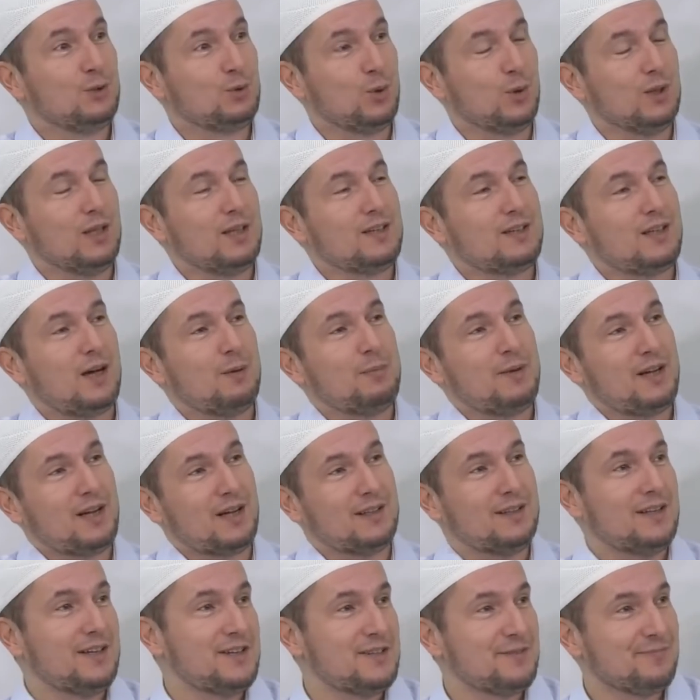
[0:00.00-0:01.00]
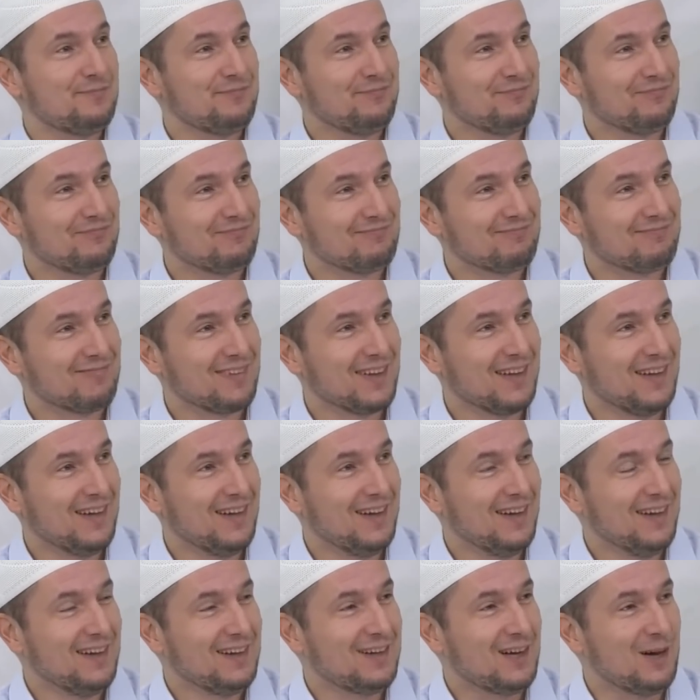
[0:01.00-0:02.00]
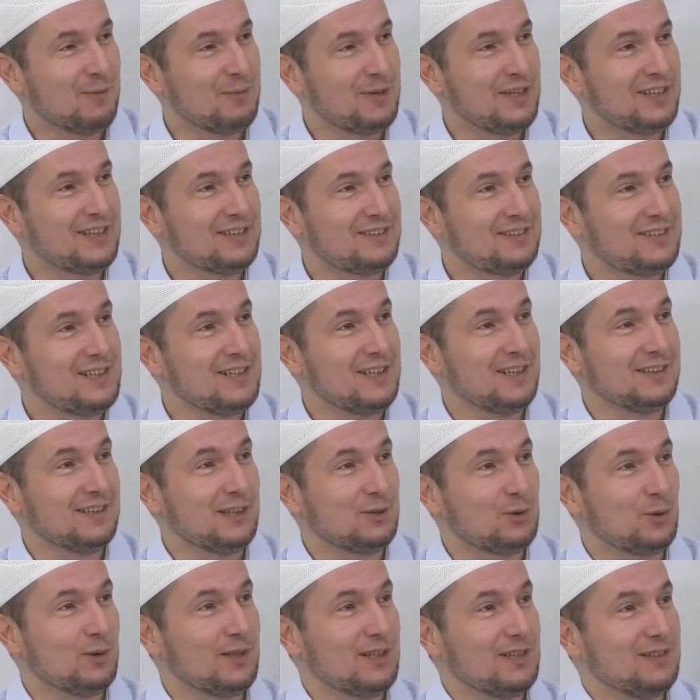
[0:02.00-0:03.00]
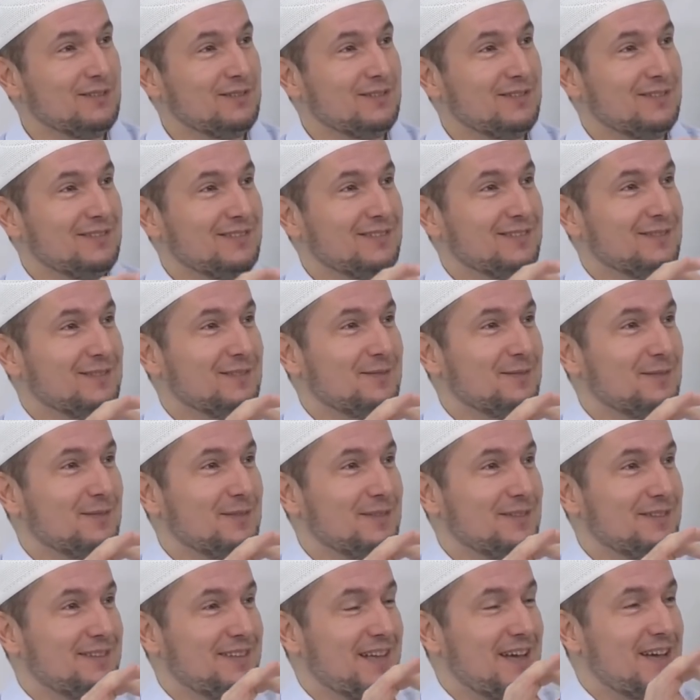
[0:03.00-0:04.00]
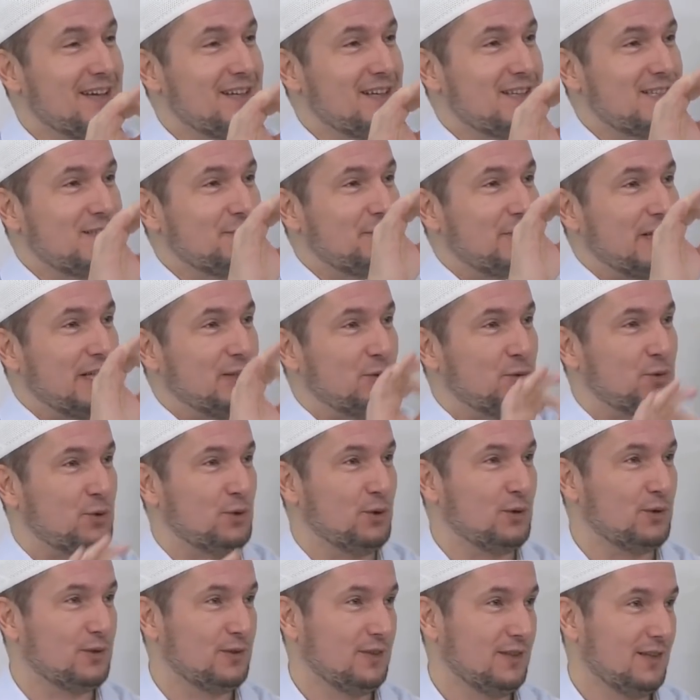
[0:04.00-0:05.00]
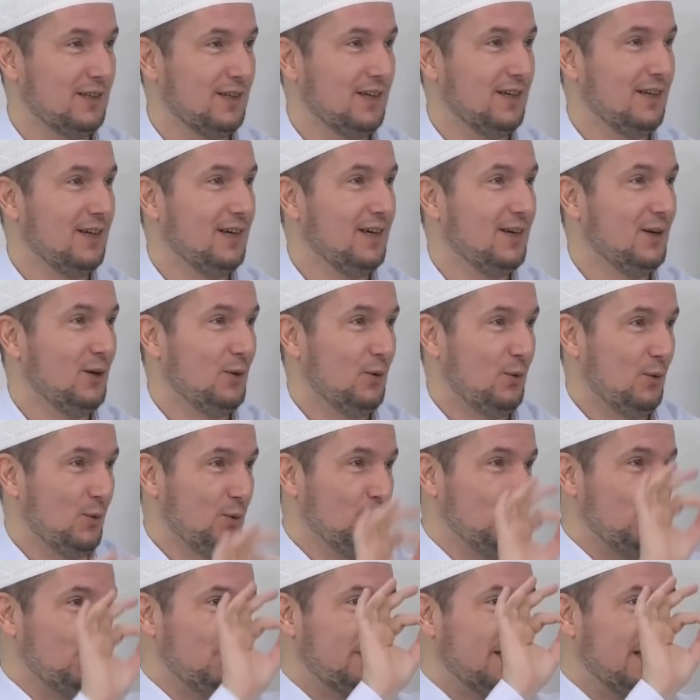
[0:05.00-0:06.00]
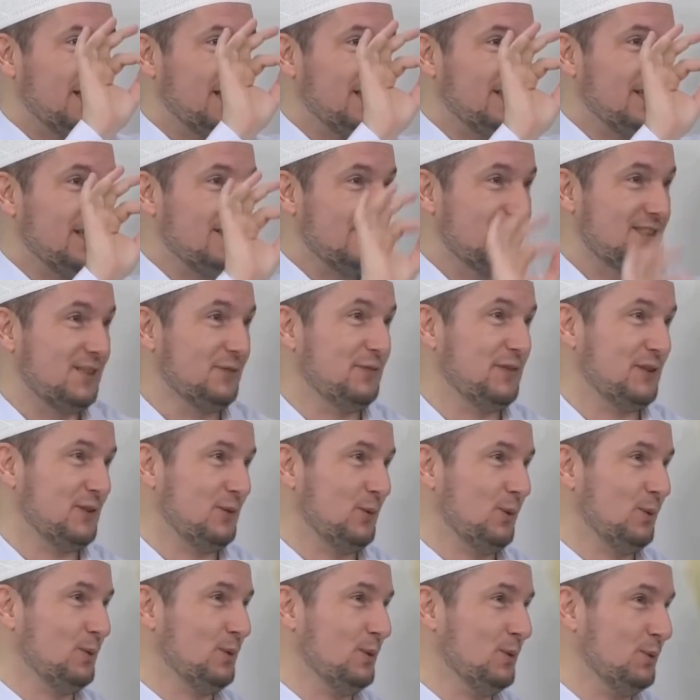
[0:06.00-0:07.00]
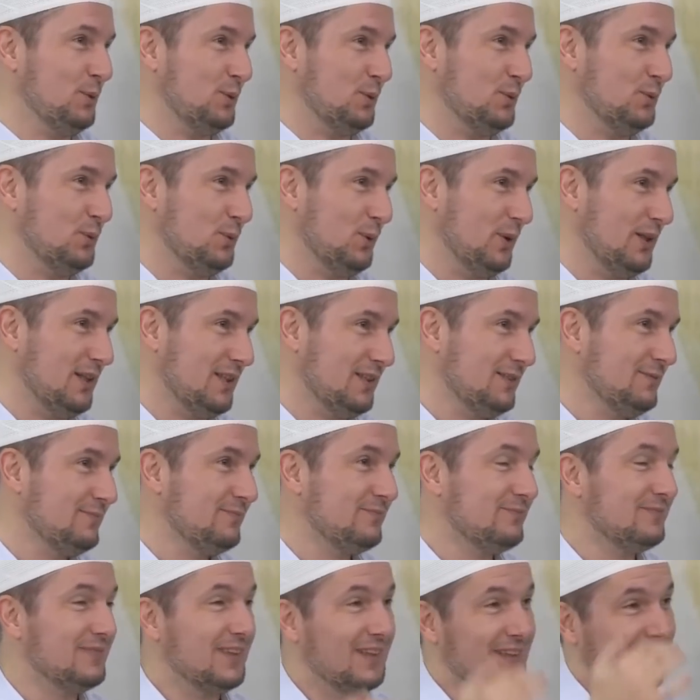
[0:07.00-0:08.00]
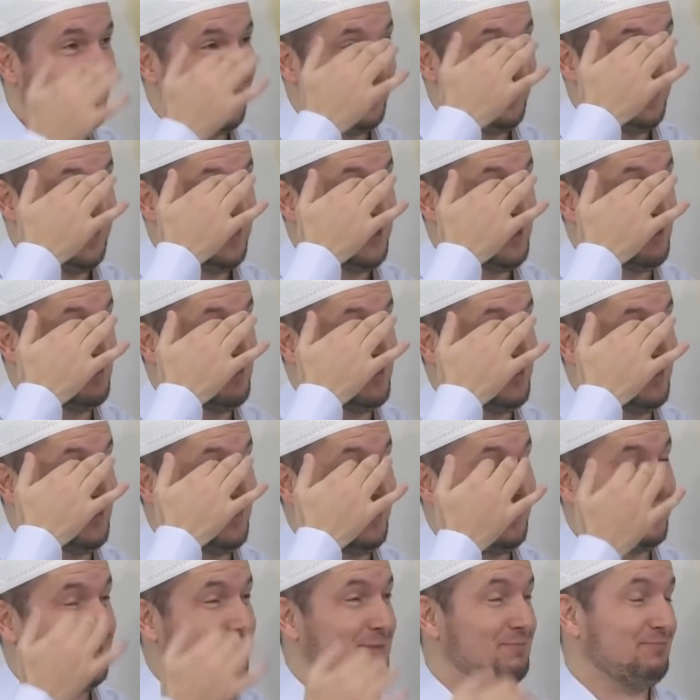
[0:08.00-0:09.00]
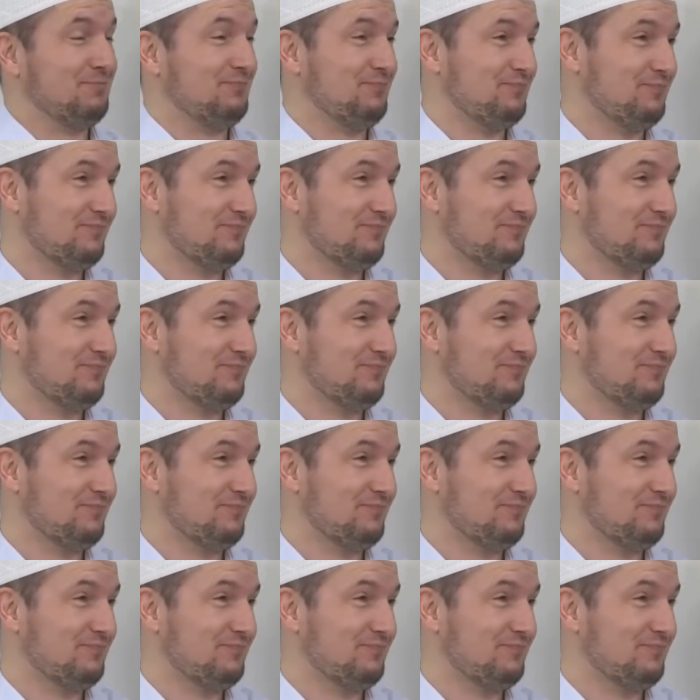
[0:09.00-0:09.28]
dolar kabre kadar. Kabre gittiğin anda doların değeri sıfıra düşüyor. 13 TL'den 0 olduğunu düşün doların. Şimdi adam